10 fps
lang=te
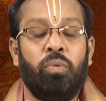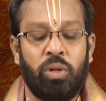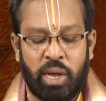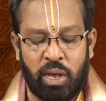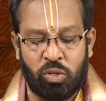
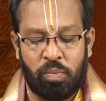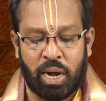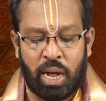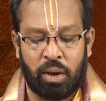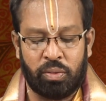ఉదయ
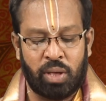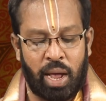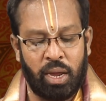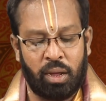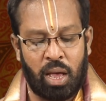శుభకాలం
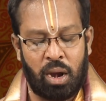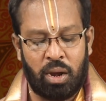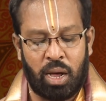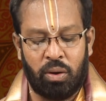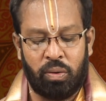సాయంకాలం
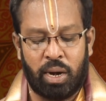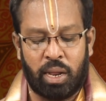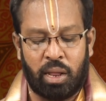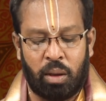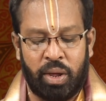నాలుగు
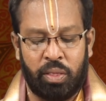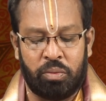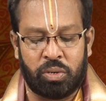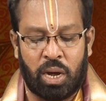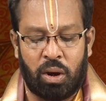గంటల నలభై ఐదు
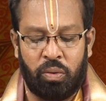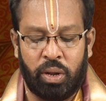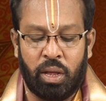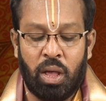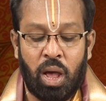నిమిషాల
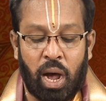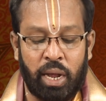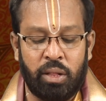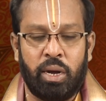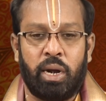నుండి
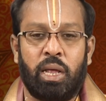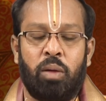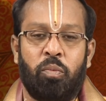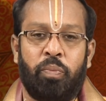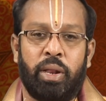ఐదు గంటల
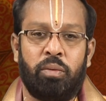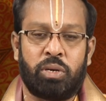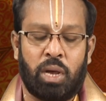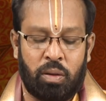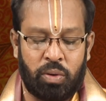ముప్పై
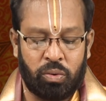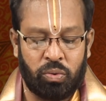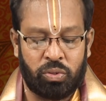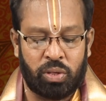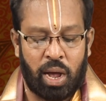నిమిషాల
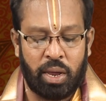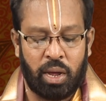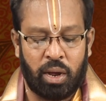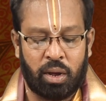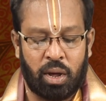వరకు
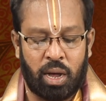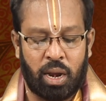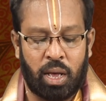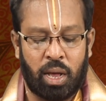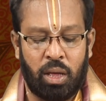
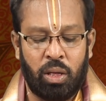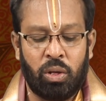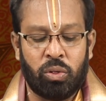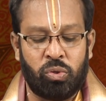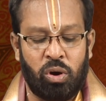సాయంకాల
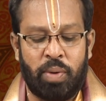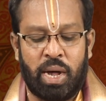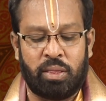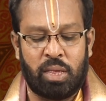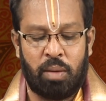శుభ
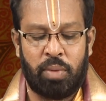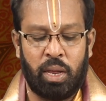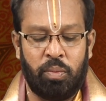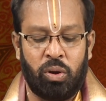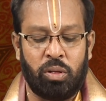
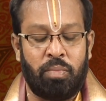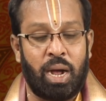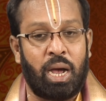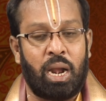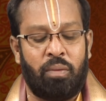సమయం ఈరోజు
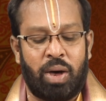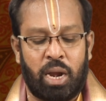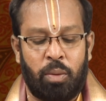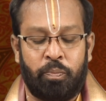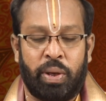
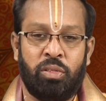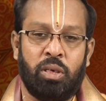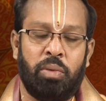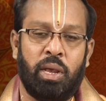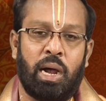మంగళవారం
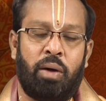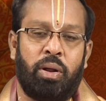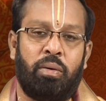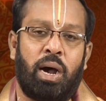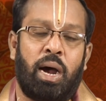పంచమి
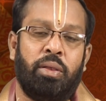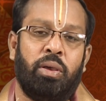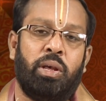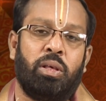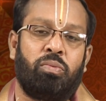కావడం
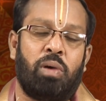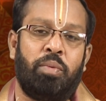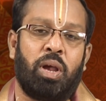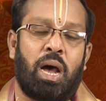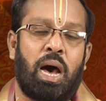ఆంజనేయ
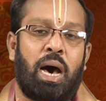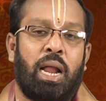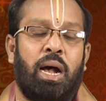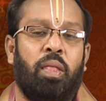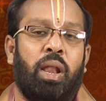స్వామి యొక్క
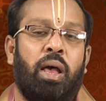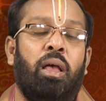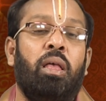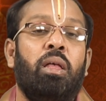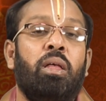ఆరాధన
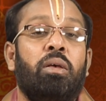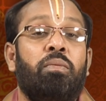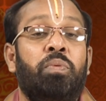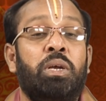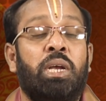
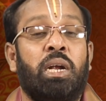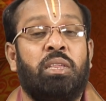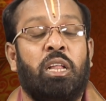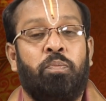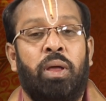విశేష
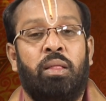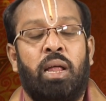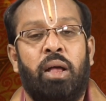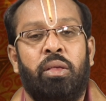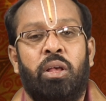సత్ఫలిత
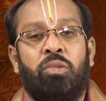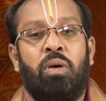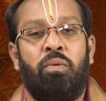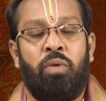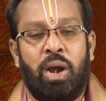ఆంజనేయ
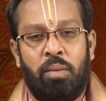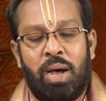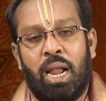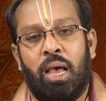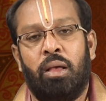స్వామి
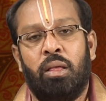వడమాల